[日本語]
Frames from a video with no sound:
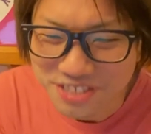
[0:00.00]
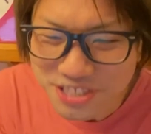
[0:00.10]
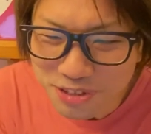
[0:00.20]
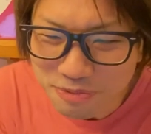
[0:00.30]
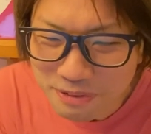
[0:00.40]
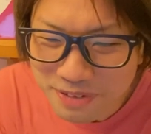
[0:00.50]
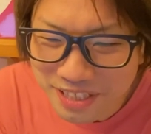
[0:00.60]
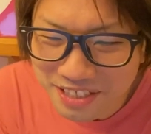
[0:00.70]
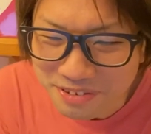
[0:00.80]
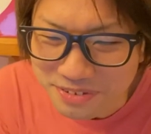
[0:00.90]
後ろの
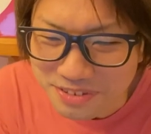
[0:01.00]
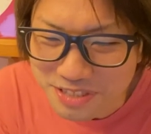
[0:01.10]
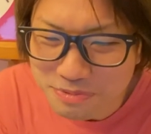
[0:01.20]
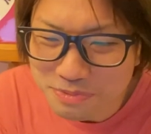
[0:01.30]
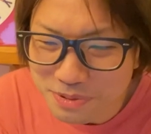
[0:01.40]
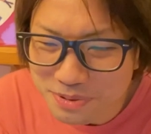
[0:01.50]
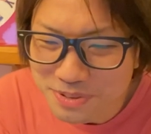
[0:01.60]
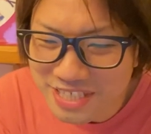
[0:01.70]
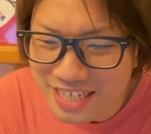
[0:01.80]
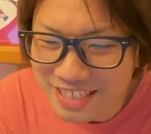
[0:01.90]
マフラータオル自分も
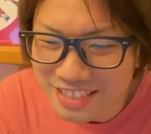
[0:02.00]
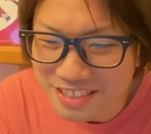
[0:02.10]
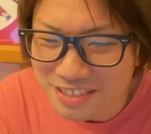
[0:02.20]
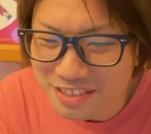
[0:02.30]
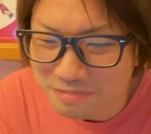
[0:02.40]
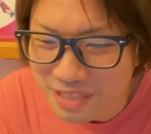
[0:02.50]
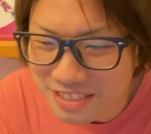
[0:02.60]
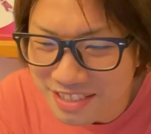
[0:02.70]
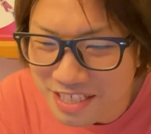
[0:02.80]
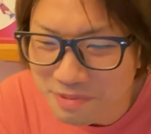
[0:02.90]
ルルちゃん初
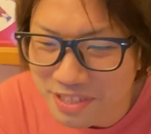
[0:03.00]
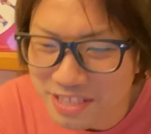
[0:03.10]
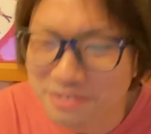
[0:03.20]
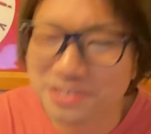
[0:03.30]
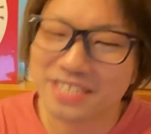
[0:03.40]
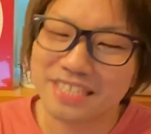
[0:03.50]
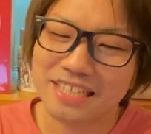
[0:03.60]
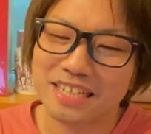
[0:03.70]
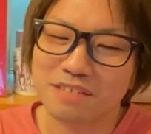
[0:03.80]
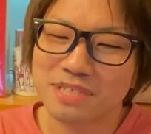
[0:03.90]
バースデーイベで有志にい
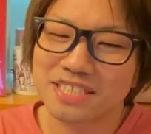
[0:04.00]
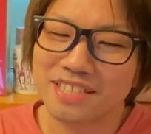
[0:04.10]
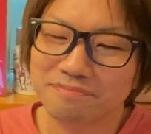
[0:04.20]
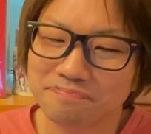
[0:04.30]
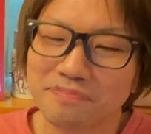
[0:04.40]
ただきました